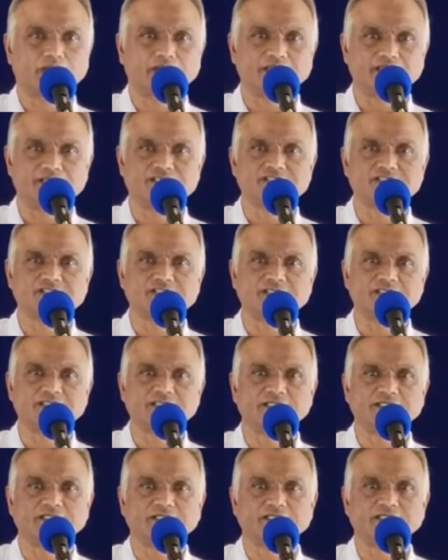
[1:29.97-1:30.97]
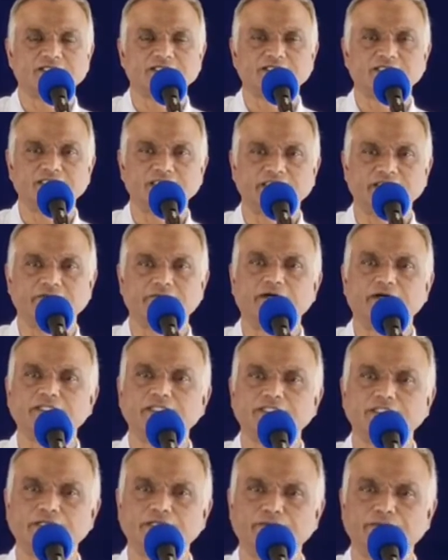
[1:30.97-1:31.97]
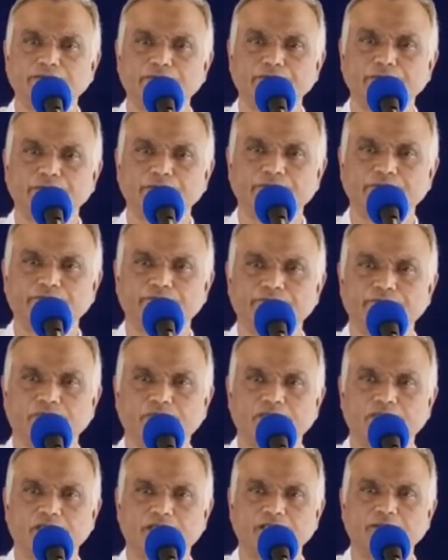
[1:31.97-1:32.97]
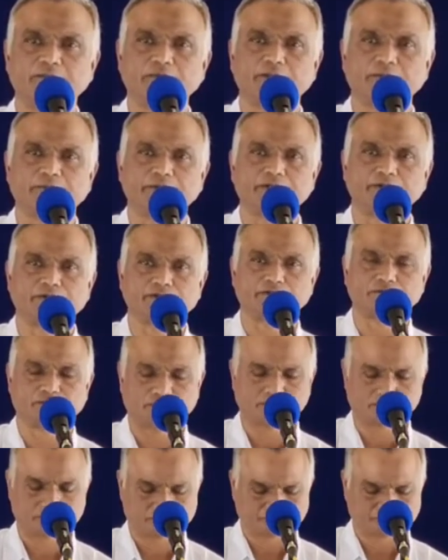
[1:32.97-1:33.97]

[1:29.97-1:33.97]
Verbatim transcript: ఆ యేసే దేవాతి దేవుడు అని మనం ఎరుగుదాం